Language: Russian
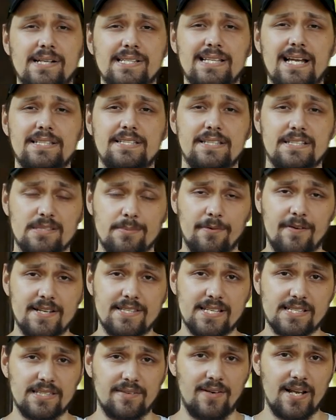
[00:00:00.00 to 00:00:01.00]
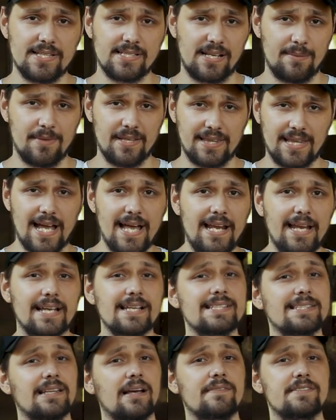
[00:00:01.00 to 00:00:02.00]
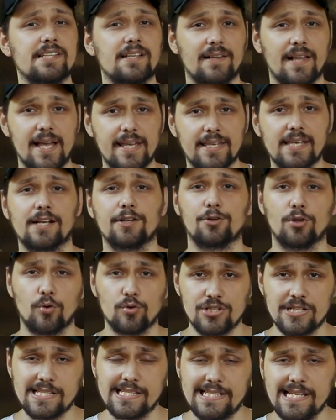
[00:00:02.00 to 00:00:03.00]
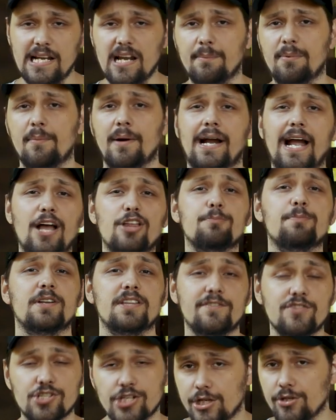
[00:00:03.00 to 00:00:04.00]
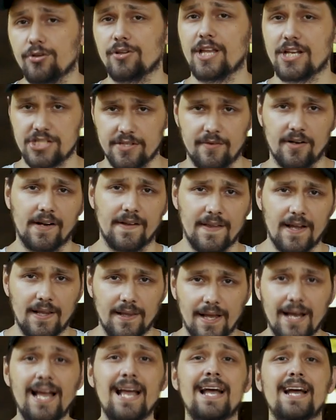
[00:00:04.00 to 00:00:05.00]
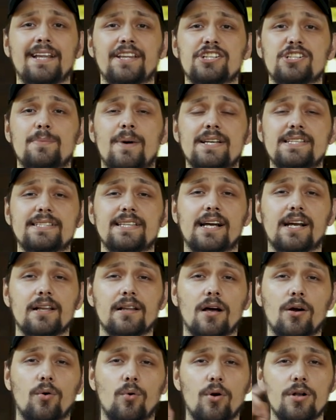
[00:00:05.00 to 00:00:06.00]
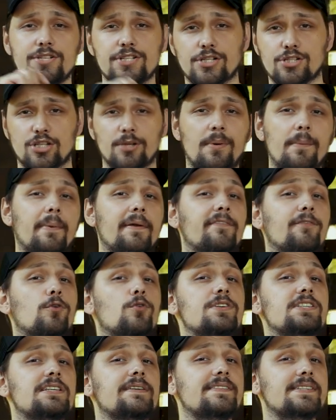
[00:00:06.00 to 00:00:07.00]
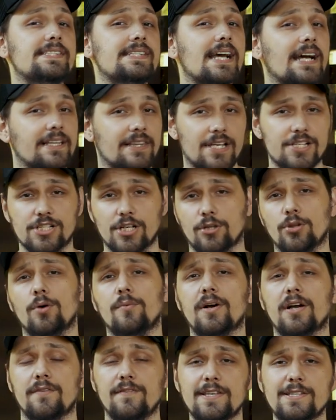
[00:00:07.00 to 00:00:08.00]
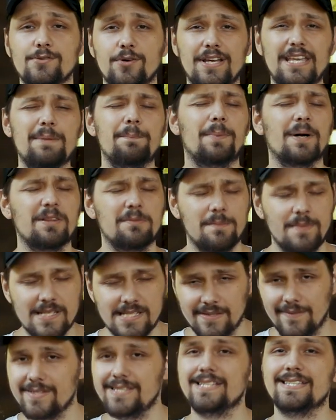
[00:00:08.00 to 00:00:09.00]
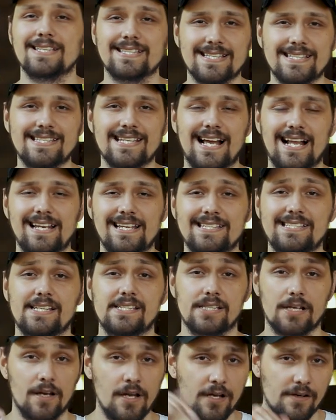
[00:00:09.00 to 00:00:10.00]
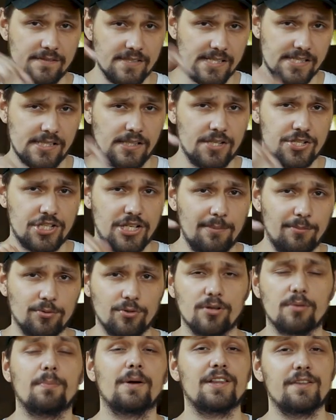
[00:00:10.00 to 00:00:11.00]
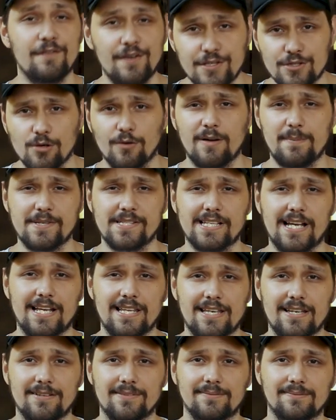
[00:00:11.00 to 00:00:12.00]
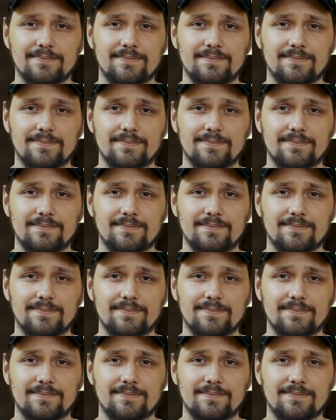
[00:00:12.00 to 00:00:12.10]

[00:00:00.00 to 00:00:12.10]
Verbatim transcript: Кстати, не забывайте оставлять комментарии, ставьте лайки, которые очень сильно помогают продвижению нашего канала, нажимайте на колокольчик, чтобы быть в курсе всех наших новых видео и подписывайтесь на социальные сети. Все ссылочки будут под видео в описании.